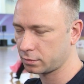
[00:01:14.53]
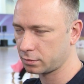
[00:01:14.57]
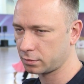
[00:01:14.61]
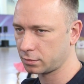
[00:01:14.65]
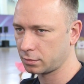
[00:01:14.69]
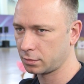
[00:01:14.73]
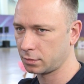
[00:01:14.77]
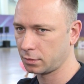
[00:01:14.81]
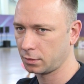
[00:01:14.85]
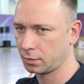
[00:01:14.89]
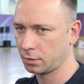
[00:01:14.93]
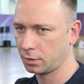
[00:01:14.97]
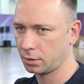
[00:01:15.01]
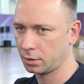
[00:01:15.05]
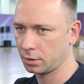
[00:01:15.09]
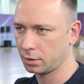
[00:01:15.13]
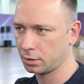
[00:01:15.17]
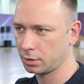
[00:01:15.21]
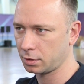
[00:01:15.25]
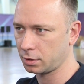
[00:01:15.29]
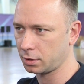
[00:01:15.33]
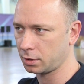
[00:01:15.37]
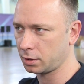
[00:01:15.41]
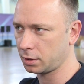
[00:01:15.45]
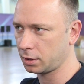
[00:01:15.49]

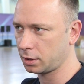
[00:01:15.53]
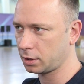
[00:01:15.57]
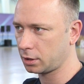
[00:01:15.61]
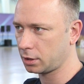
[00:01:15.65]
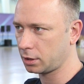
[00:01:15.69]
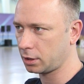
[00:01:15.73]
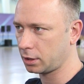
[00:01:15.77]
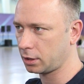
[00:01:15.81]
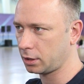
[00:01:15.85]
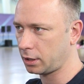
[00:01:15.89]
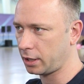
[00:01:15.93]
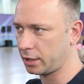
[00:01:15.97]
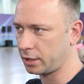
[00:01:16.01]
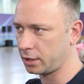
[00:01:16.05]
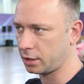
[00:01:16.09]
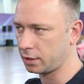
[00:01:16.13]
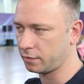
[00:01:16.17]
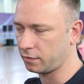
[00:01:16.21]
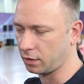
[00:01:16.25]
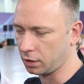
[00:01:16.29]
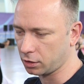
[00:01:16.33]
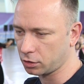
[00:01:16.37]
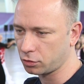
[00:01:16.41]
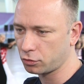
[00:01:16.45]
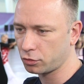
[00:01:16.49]
Э, они
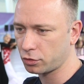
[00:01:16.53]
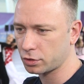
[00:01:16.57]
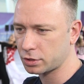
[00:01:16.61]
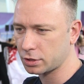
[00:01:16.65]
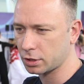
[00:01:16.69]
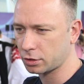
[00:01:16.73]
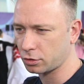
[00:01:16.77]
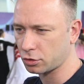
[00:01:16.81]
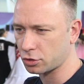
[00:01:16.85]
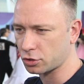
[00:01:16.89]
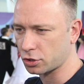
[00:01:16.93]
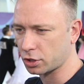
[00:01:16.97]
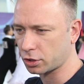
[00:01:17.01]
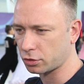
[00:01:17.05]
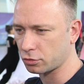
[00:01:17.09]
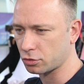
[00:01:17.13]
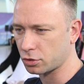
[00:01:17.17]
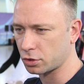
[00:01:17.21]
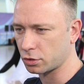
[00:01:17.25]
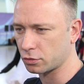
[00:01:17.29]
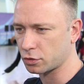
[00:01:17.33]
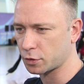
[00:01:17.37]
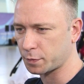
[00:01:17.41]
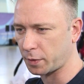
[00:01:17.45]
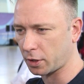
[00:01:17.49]
волнуются, тоже их
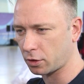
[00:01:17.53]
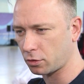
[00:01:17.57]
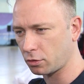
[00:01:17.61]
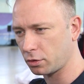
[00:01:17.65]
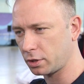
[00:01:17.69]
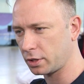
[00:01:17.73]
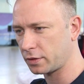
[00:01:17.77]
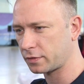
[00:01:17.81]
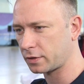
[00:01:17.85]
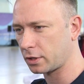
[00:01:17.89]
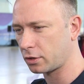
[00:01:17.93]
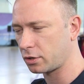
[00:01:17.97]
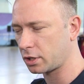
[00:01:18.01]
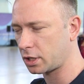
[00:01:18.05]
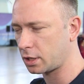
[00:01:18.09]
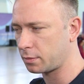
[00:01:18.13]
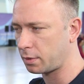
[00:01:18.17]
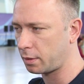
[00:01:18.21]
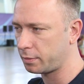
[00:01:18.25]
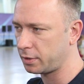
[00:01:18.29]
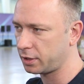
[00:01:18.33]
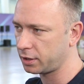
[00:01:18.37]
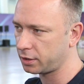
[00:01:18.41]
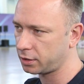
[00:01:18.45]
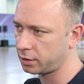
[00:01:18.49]
нужно успокоить в какой-то
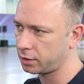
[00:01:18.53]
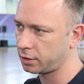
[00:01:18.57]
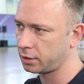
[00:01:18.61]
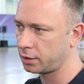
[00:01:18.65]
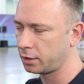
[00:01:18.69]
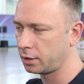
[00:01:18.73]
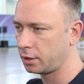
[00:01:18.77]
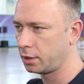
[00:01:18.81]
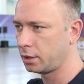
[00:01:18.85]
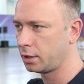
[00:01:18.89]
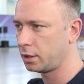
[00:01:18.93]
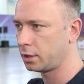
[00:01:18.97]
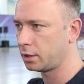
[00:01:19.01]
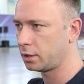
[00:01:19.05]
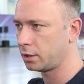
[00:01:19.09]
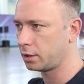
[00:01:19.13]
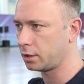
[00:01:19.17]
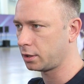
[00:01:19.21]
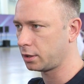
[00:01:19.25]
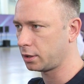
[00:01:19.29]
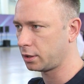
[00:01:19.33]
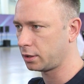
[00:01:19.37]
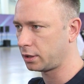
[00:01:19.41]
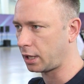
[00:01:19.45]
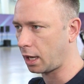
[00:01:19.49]
момент.
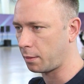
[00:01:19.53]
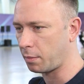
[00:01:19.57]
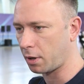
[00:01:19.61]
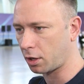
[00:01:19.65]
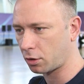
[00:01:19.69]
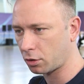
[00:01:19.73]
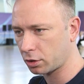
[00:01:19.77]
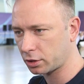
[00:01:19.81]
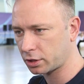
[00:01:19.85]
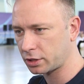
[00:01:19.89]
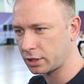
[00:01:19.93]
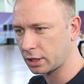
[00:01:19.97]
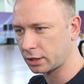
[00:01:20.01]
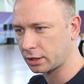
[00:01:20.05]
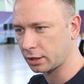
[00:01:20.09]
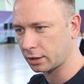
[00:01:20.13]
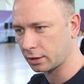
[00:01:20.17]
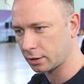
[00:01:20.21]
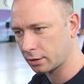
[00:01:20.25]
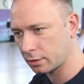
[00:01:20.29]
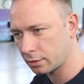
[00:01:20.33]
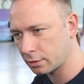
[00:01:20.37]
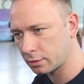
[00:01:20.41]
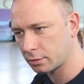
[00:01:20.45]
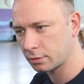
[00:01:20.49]
Э, наоборот,
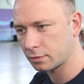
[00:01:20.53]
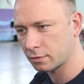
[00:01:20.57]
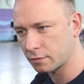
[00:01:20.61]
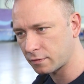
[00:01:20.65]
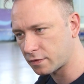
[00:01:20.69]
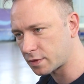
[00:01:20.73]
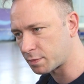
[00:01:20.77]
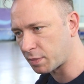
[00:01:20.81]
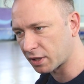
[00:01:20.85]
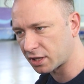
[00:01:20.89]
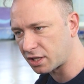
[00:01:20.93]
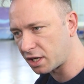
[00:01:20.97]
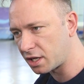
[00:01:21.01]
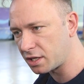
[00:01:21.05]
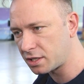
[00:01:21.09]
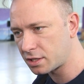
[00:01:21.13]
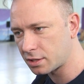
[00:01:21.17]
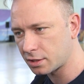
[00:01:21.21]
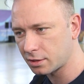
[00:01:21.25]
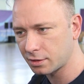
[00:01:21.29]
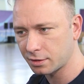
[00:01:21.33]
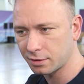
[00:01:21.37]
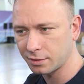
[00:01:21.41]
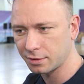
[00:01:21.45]
где-то смотреть.